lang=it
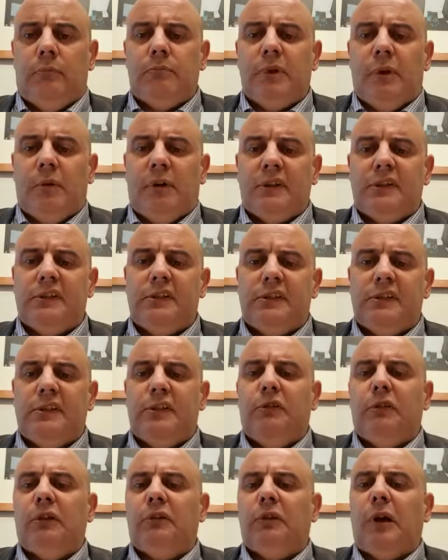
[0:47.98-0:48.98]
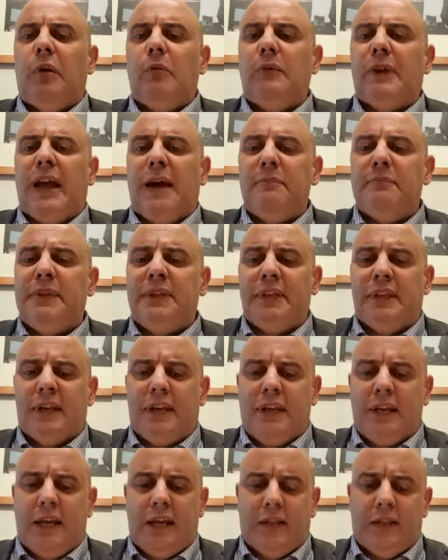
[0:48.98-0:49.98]
abbiamo assistito a una
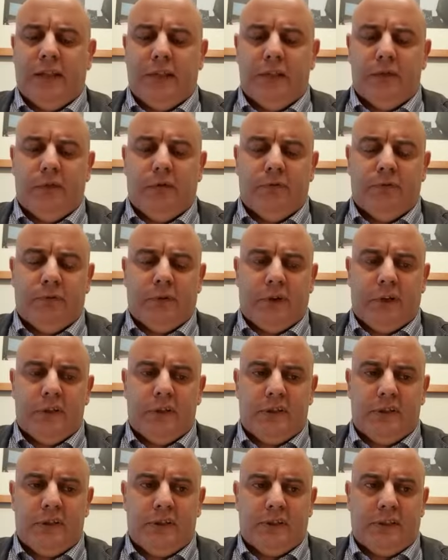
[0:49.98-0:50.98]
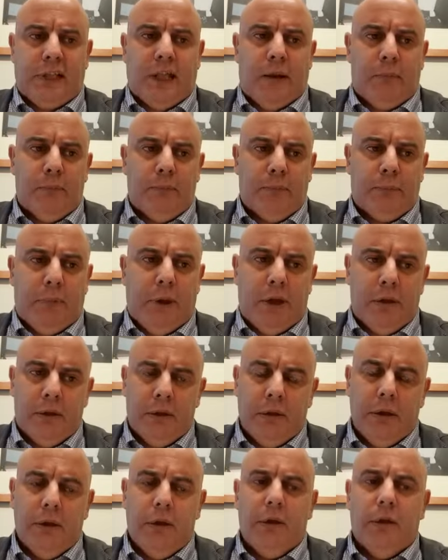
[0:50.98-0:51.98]
miriade di conferenze stampa